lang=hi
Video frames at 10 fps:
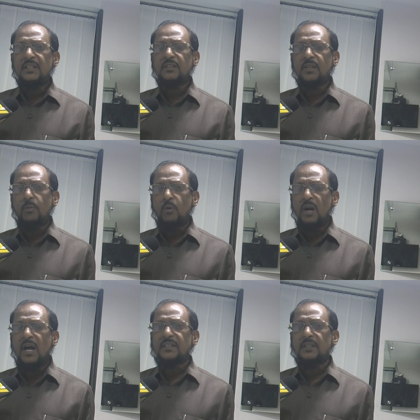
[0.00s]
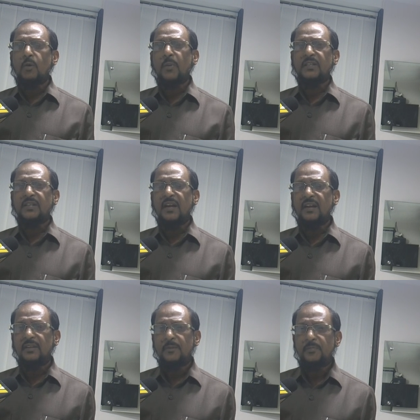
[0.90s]
इनकी बुखलाहट से वो परेशान
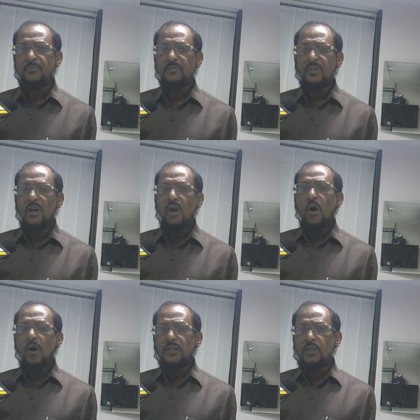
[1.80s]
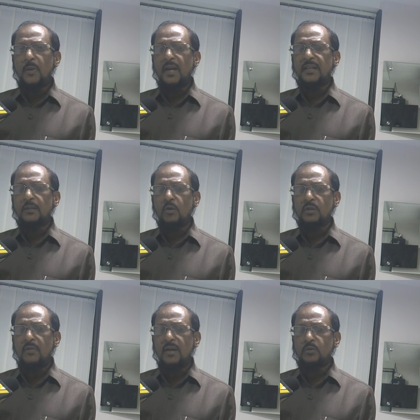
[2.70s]
है और इस बार ये लोकसभा